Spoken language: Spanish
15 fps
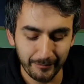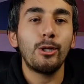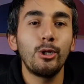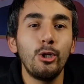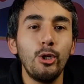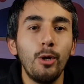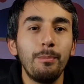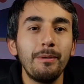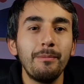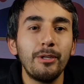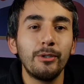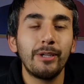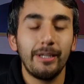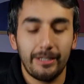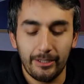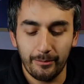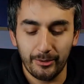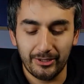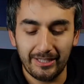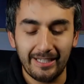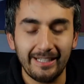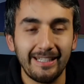Lo primero que les quiero
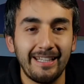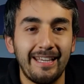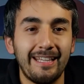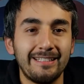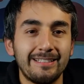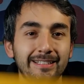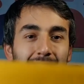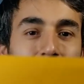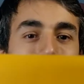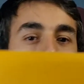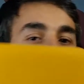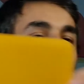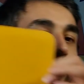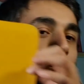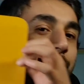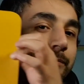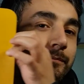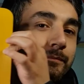mostrar es esto